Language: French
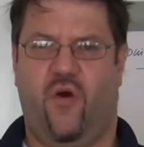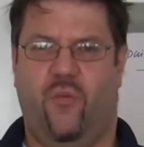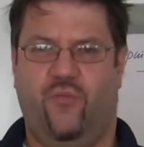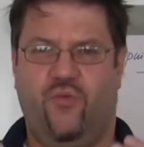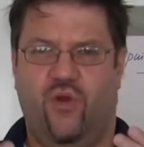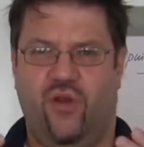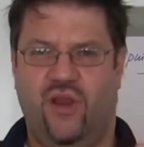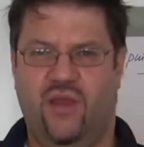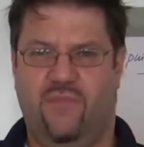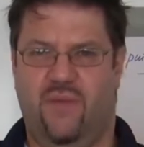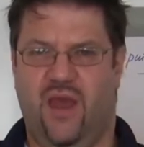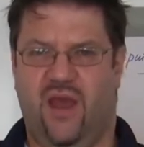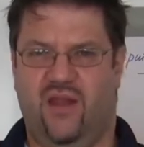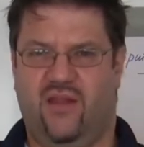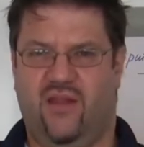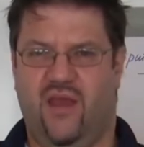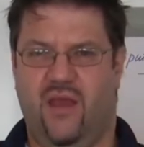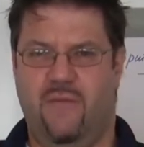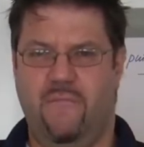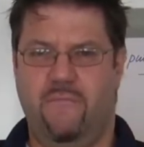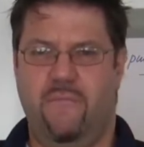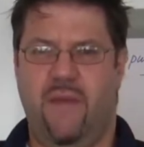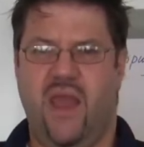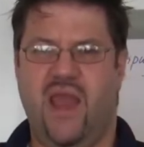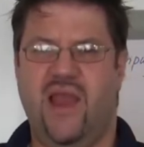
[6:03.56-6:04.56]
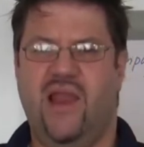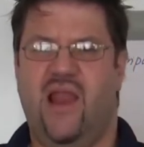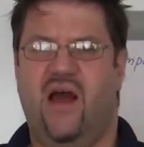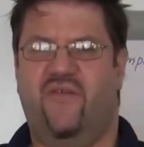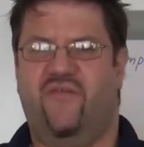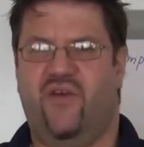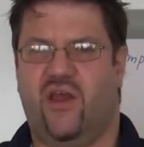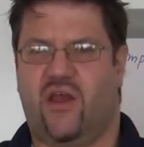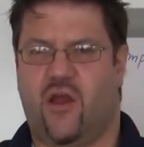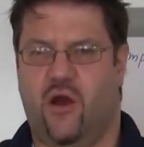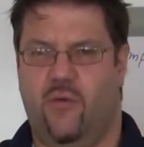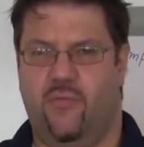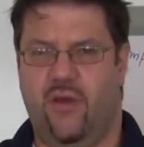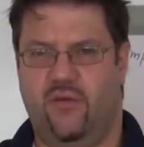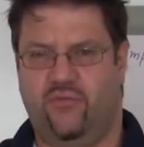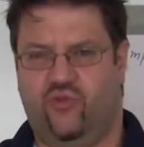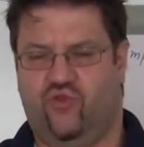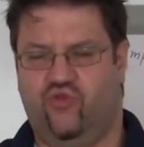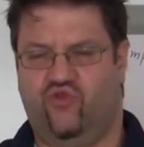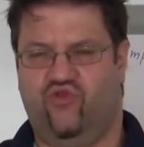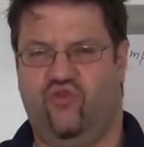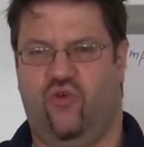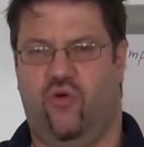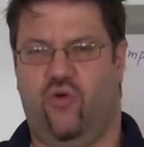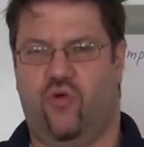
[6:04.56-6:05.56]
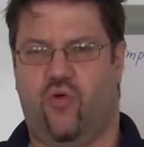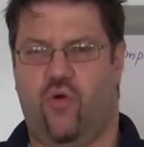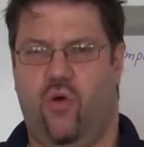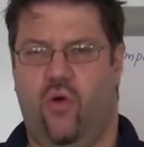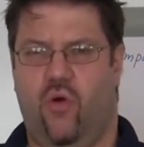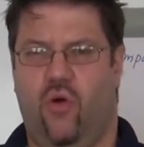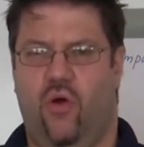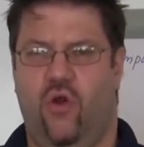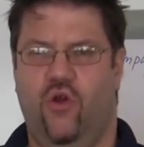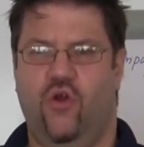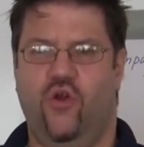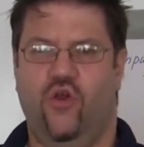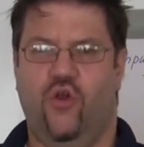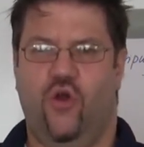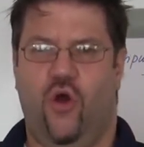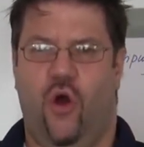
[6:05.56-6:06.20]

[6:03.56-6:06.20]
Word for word: forme de liberté, mais il avait quand même toujours encore